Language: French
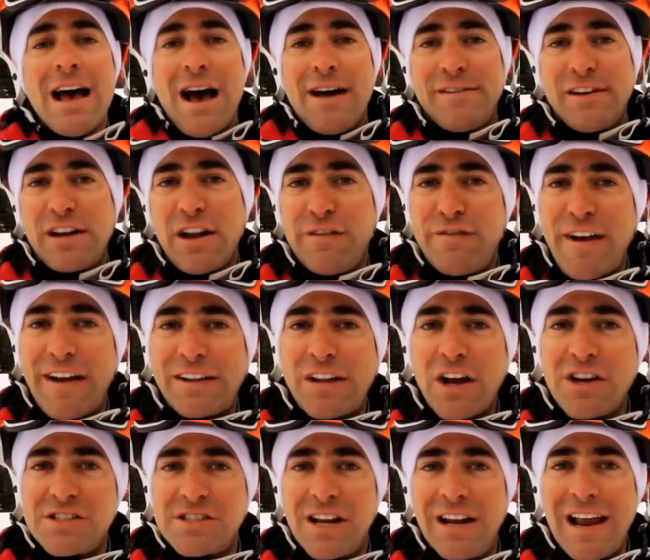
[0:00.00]
Avec le
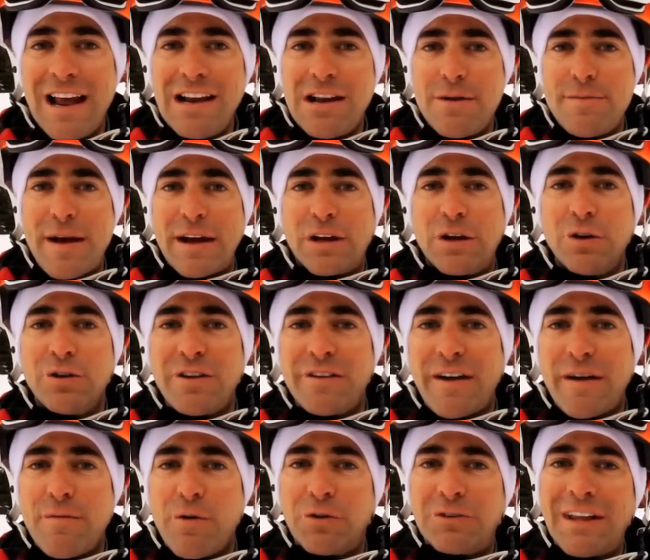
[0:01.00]
facteur soleil, le mercure
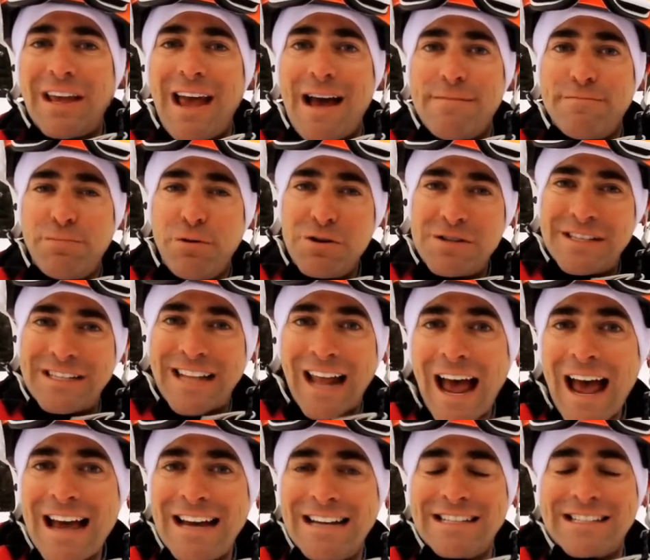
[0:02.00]
devrait monter à plus
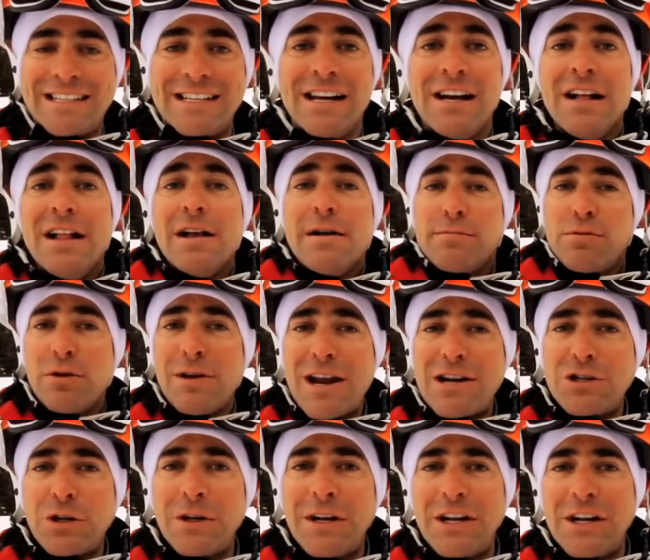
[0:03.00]
13. Pour la
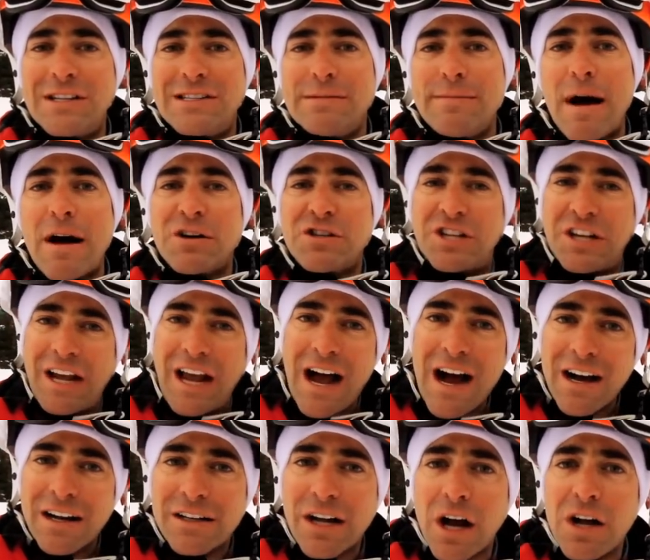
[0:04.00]
journée de dimanche, c'est
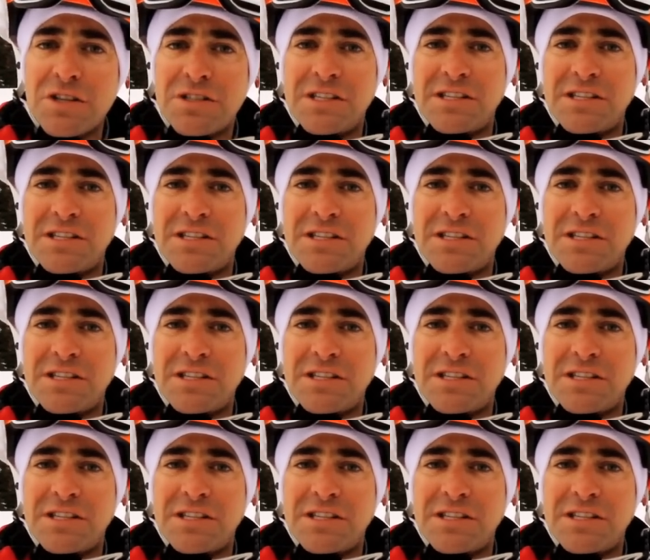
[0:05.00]
encore du